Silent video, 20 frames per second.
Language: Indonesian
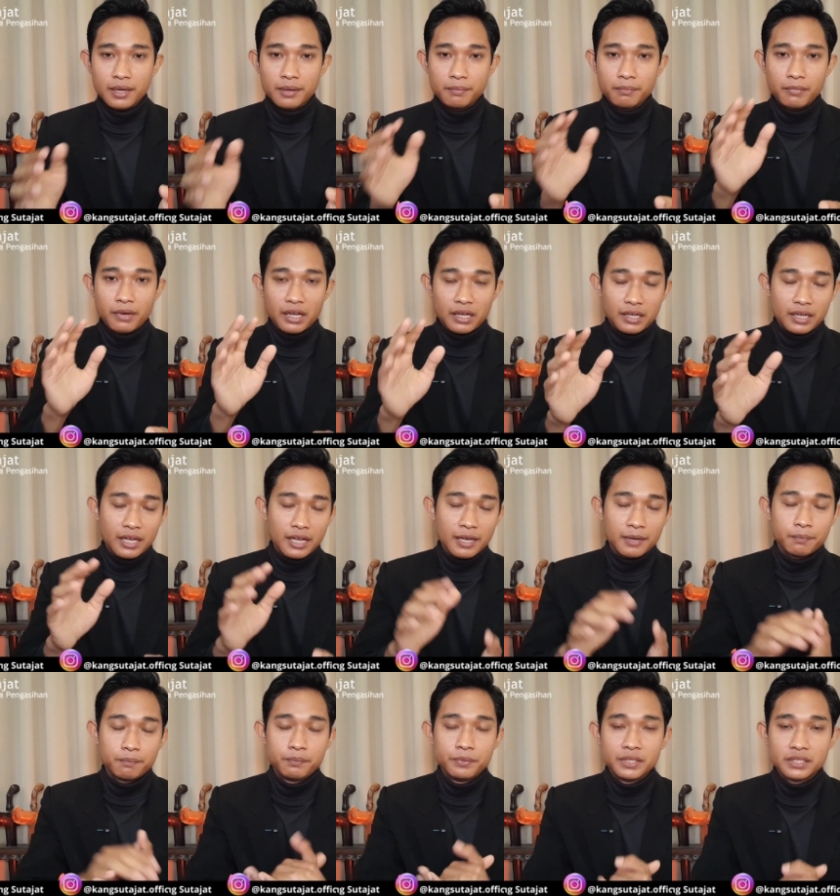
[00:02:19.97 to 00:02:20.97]

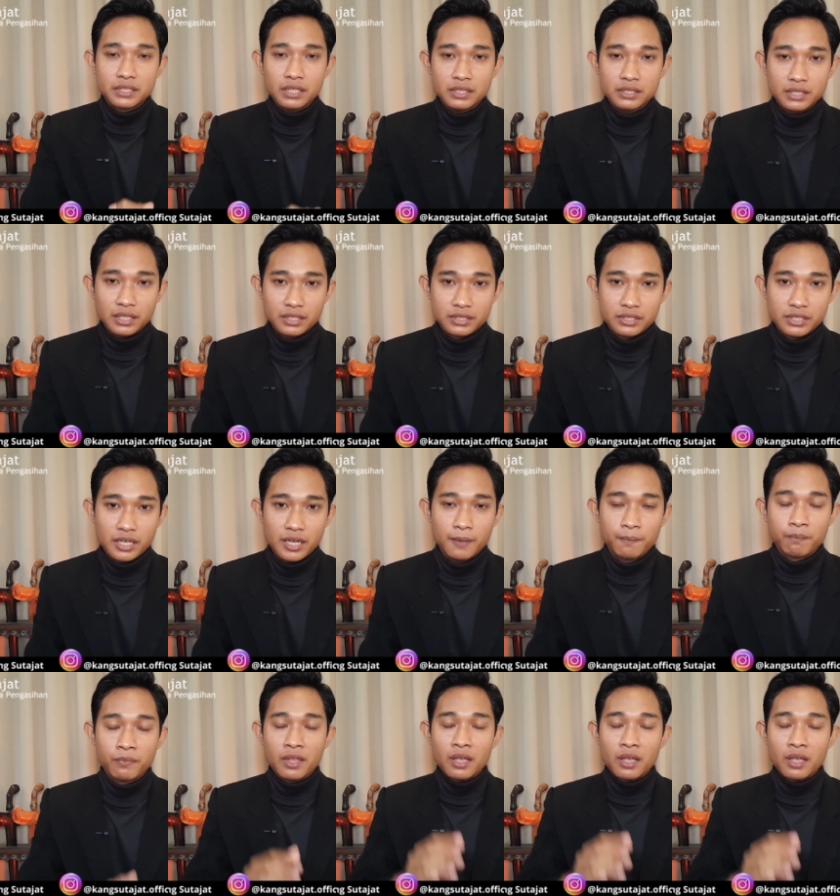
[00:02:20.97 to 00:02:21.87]
maka bisa saja